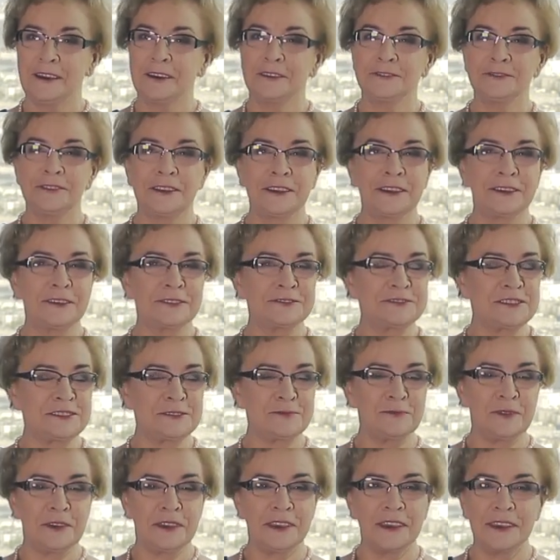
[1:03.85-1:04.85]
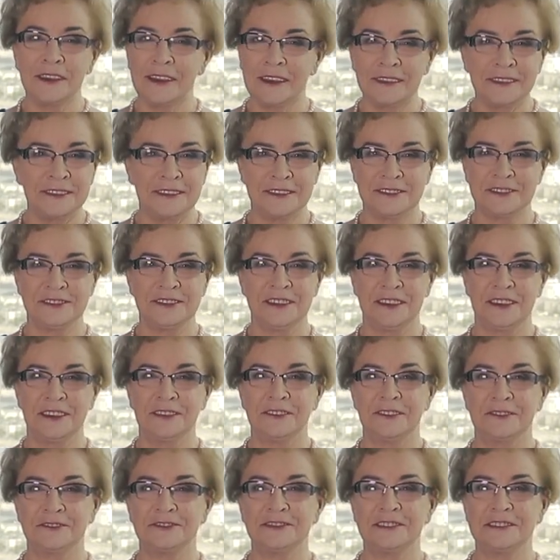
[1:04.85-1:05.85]
którego żeśmy gigantyczne
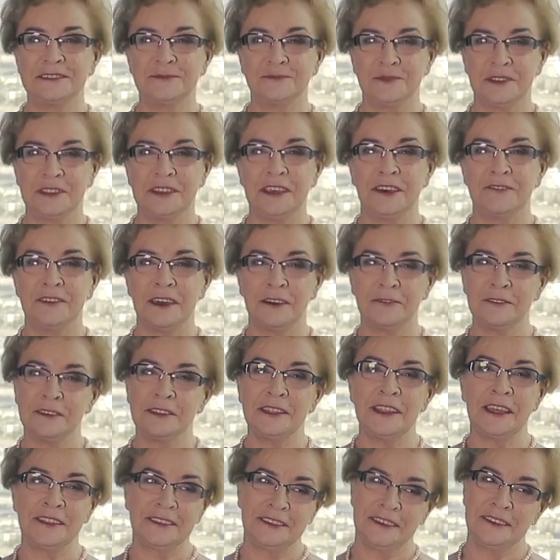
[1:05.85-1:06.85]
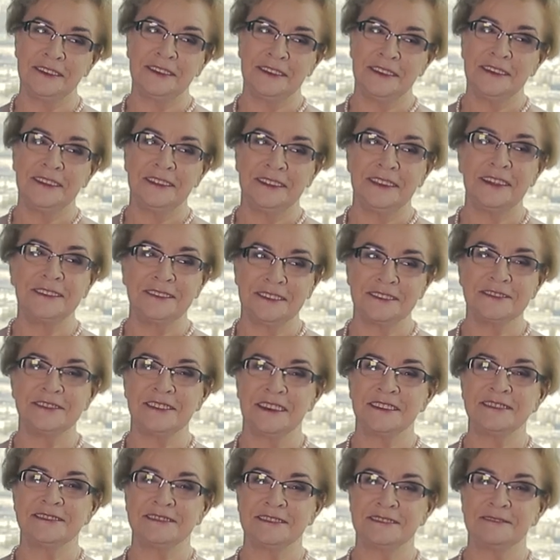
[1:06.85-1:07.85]
ilości sprzedawały na te, na te
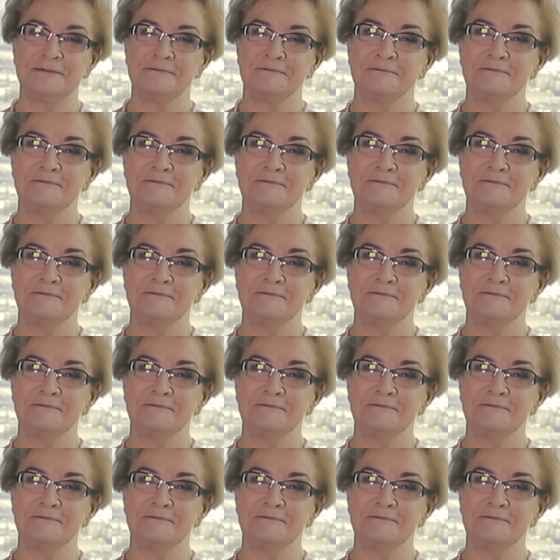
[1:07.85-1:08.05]
czasy.